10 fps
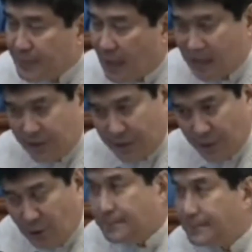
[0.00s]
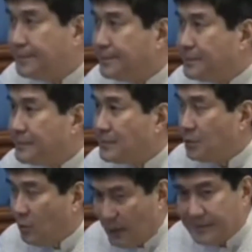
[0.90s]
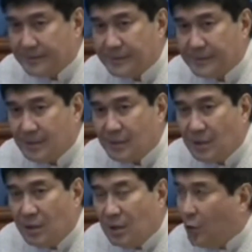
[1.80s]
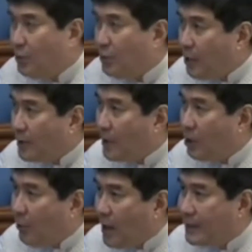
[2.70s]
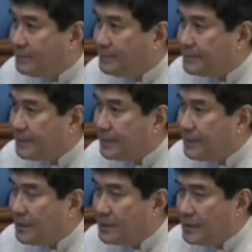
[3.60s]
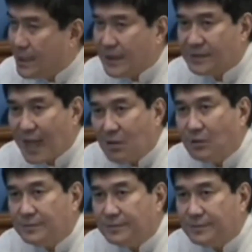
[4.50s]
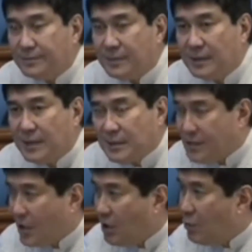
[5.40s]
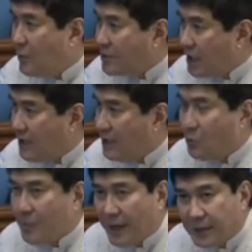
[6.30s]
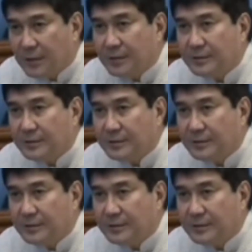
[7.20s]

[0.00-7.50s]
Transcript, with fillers: Ang tanong, ulit, kung yun po ay nagawa sa isang tao, sa isang opisyal ng gobyerno,